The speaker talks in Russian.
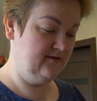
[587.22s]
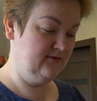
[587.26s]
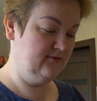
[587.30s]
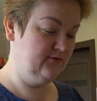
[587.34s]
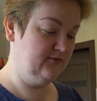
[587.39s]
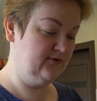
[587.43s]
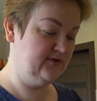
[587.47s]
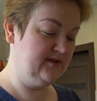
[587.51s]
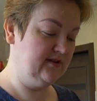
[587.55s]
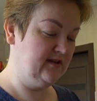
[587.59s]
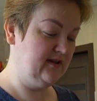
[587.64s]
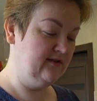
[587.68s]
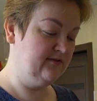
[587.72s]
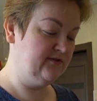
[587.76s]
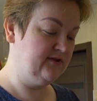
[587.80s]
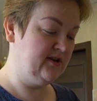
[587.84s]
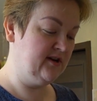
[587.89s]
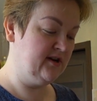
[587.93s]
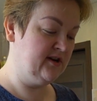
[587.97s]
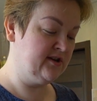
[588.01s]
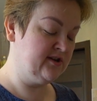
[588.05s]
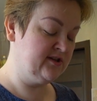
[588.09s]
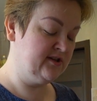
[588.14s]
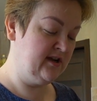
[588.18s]
Но сидели
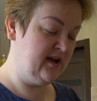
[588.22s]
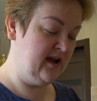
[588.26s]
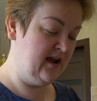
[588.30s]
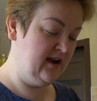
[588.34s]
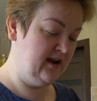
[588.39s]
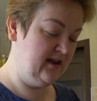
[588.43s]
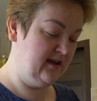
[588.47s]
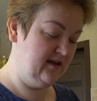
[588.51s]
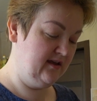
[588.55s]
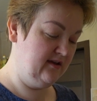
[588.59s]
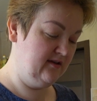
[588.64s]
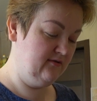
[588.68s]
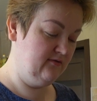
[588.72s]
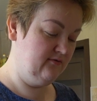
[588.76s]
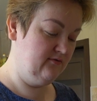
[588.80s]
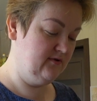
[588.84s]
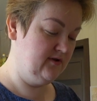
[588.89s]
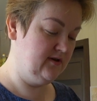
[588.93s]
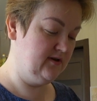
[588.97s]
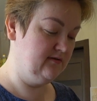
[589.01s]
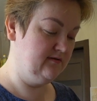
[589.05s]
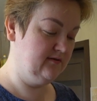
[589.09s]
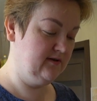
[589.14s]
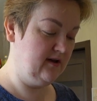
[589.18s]
все ржали,
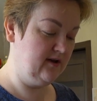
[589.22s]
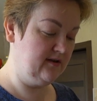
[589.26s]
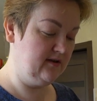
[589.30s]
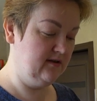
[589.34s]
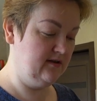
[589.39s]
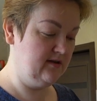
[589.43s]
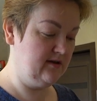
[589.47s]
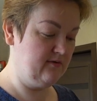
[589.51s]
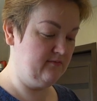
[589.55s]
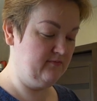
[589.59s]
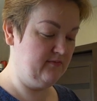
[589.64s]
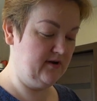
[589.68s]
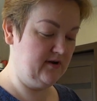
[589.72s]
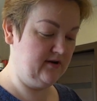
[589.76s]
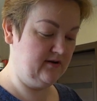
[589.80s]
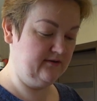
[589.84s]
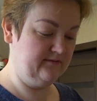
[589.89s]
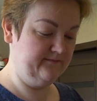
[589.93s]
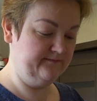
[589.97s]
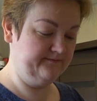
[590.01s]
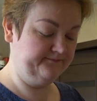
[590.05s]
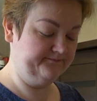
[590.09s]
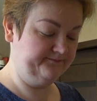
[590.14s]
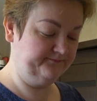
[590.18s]
ой, как
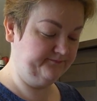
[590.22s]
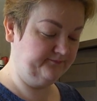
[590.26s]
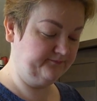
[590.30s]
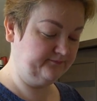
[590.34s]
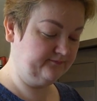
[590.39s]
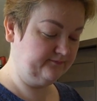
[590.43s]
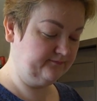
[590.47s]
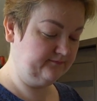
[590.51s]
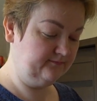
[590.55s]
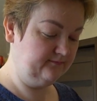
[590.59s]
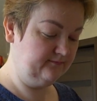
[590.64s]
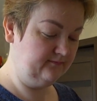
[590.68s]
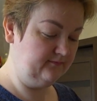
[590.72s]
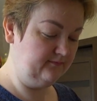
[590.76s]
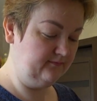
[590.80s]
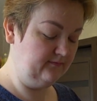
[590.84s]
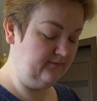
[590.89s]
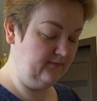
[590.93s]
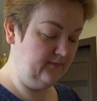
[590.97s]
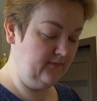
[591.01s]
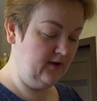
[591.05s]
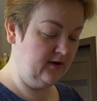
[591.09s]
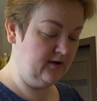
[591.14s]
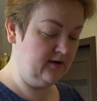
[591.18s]
ненормальные.
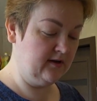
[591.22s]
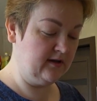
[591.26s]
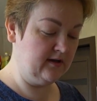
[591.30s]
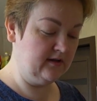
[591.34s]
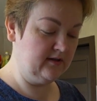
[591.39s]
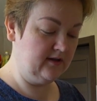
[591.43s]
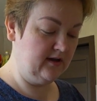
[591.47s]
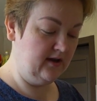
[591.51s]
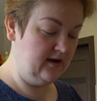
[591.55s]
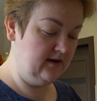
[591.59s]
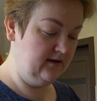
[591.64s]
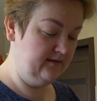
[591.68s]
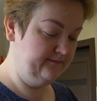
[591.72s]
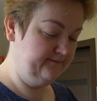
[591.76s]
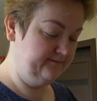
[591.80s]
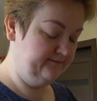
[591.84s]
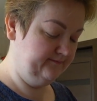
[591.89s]
Хохотали.